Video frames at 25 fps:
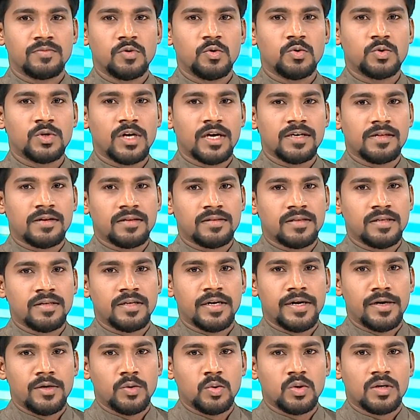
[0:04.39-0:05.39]
மூன்றாயிரத்து
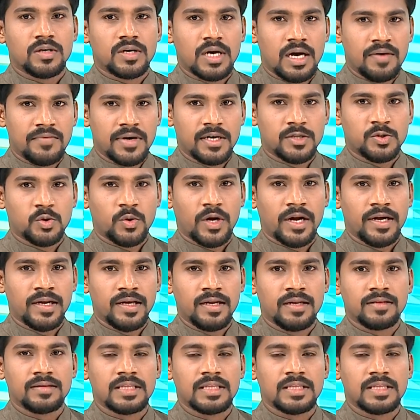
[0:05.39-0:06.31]
எழுநூறு காவல்துறையினர்